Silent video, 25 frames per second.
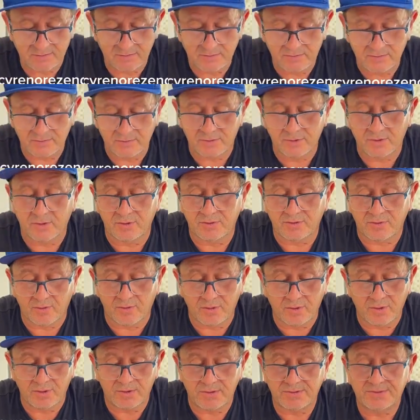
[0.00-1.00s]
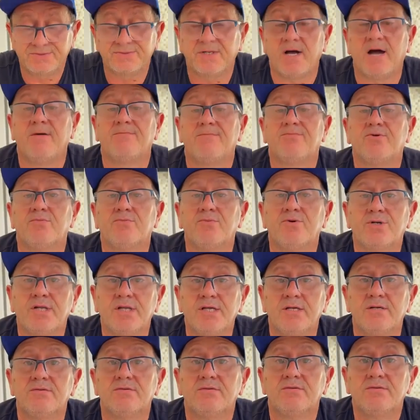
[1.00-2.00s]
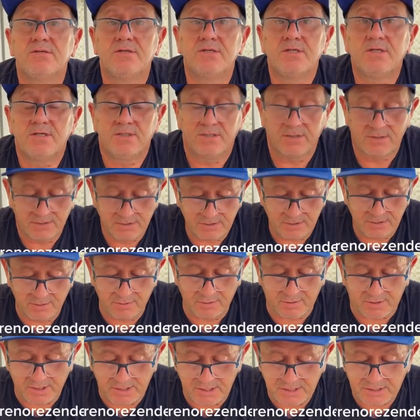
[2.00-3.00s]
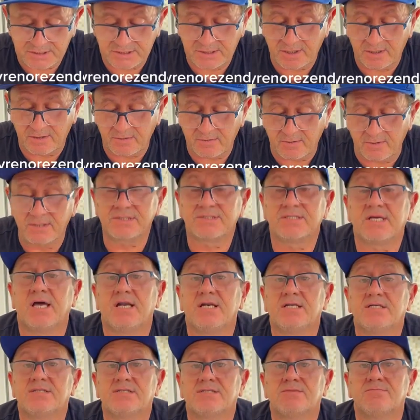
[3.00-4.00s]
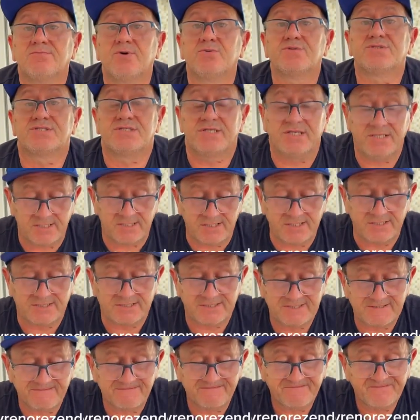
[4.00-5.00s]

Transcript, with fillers: do doutor Fábio Murilo e o Christian Gonzalez Bolsinhas.